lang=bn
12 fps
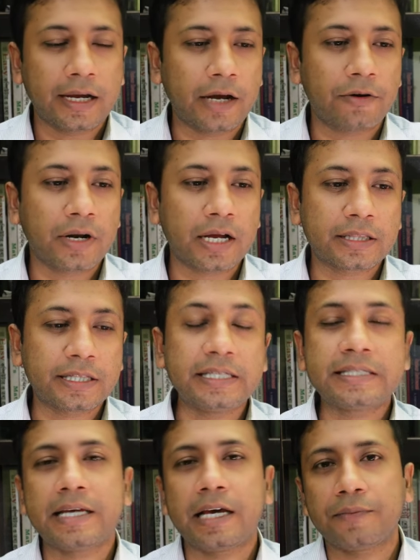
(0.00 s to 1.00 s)
কেননা
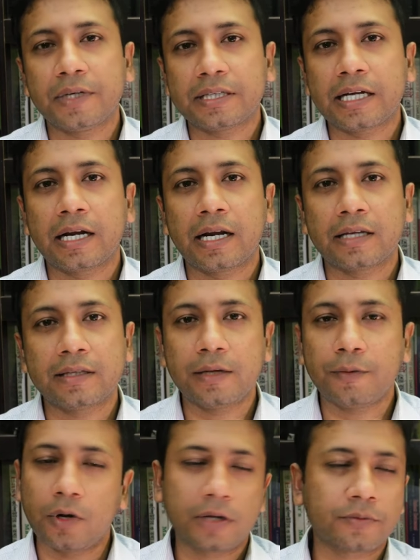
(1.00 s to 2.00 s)
তিনি চেয়ারম্যান টাকা না
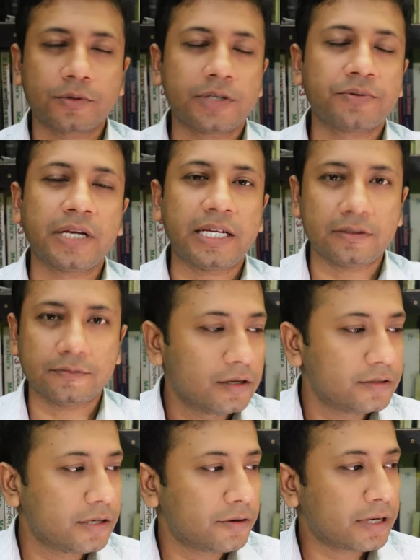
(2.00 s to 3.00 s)
দিলে বলার মতো কেউ নাই
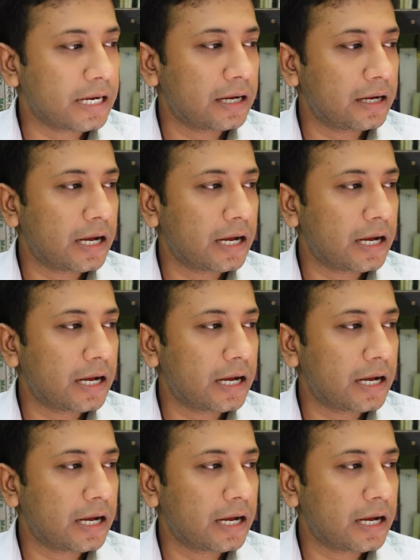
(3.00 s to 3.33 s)
যাই হোক